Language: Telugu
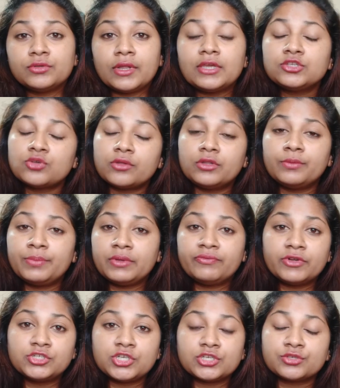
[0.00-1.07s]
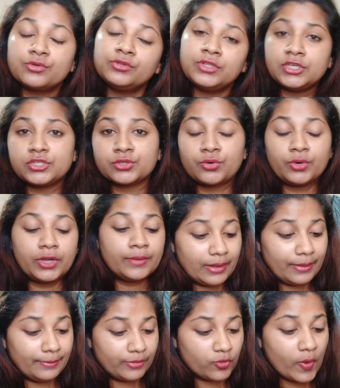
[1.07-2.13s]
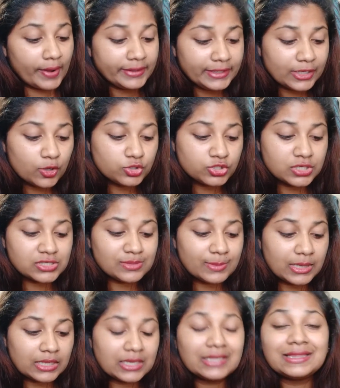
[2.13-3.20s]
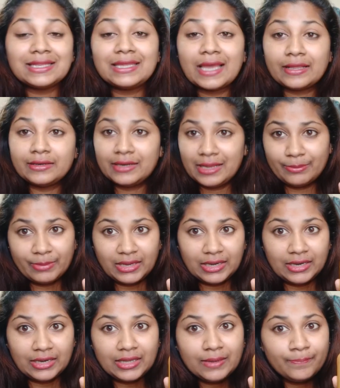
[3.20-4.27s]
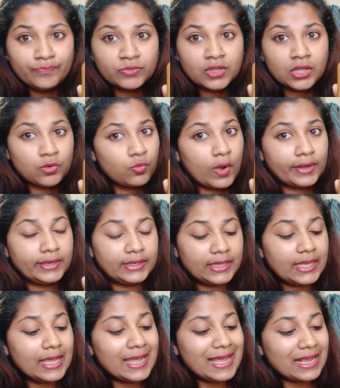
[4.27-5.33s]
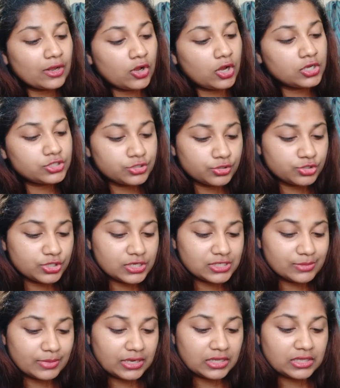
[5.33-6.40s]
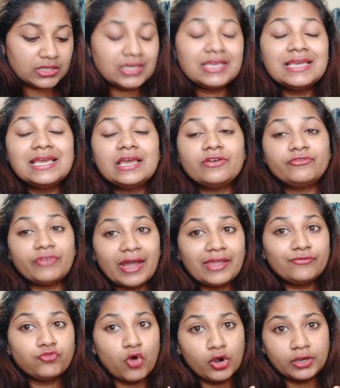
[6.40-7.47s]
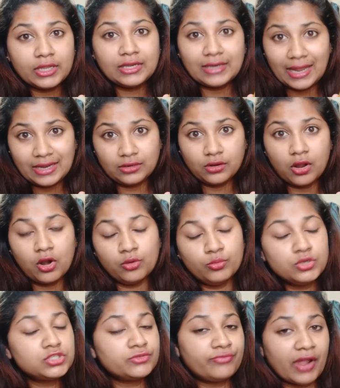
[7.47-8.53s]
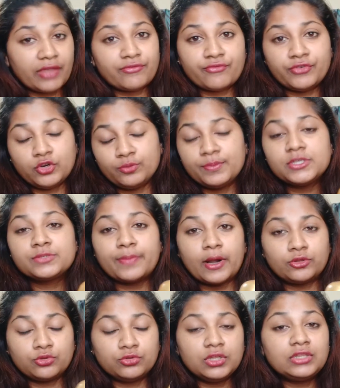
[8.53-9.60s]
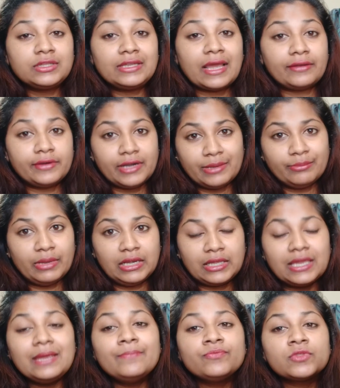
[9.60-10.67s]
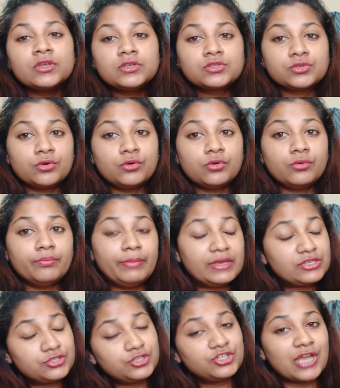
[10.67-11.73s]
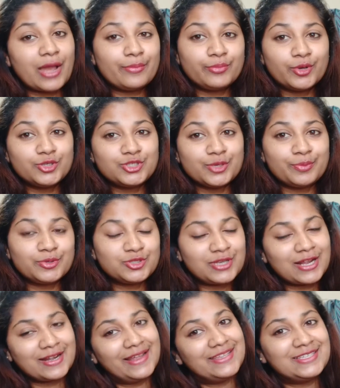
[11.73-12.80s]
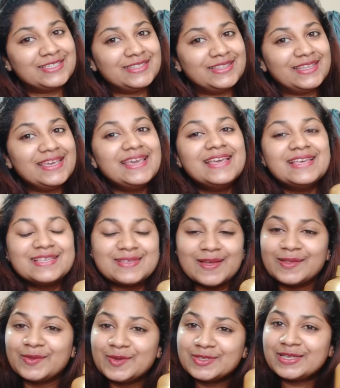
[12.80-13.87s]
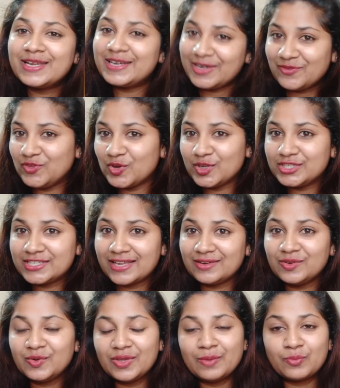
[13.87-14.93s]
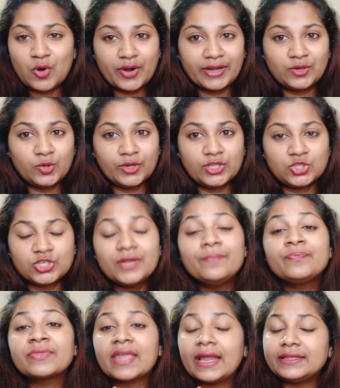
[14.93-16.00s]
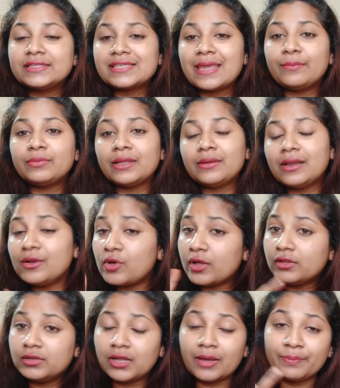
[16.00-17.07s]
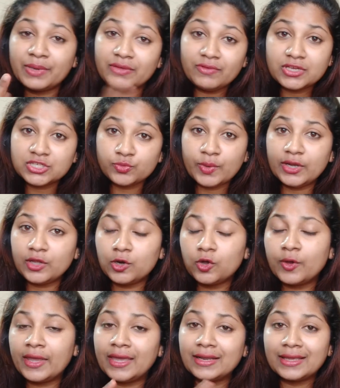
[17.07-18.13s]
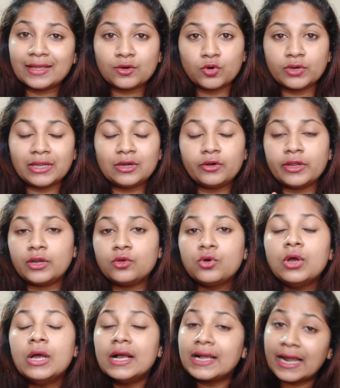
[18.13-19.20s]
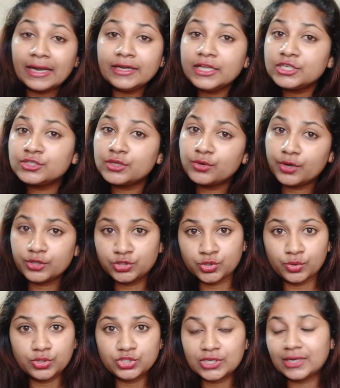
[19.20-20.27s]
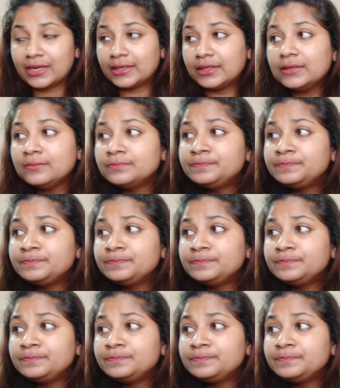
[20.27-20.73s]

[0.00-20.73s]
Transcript: ఉన్నాయి సో అందులో ప్రిఫర్ చేసుకుని తీసుకోండి క్వాంటిటీ వచ్చేసి మనకి త్రీ హండ్రెడ్ ఎంఎల్ అండి క్వాంటిటీ కాస్ట్ వచ్చేసి మనకి ఇది ఫైవ్ ఫార్టీ నైన్ ఆల్మోస్ట్ ఫైవ్ ఫిఫ్టీ రూపీస్ పడుతుంది త్రీ హండ్రెడ్ ఎంఎల్ కి సో బెస్ట్ షాంపూ అని చెప్పొచ్చు నాకు నచ్చింది సో అందుకోసం నేను రివ్యూ ఇచ్చాను ఈ ప్రోడక్ట్ గురించి అట్ ద సేమ్ టైం నేను నా ప్రీవియస్ వీడియోలో హెయిర్ కేర్ రొటీన్ లో నేను కండిషనర్ కూడా చూపించాను కదా